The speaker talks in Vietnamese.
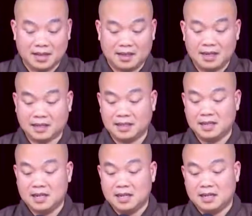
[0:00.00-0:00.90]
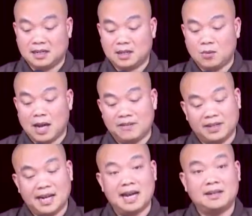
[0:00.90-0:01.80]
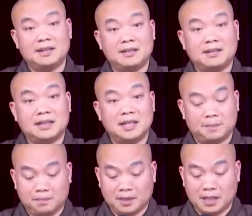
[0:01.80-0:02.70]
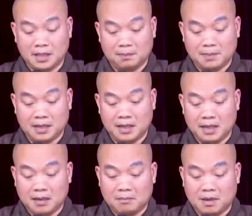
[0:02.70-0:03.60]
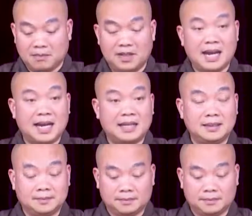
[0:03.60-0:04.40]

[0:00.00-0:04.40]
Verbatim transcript: Đó là cái là cái quả vị lai đó, cái nghiệp cái nghiệp mà mà vị lai,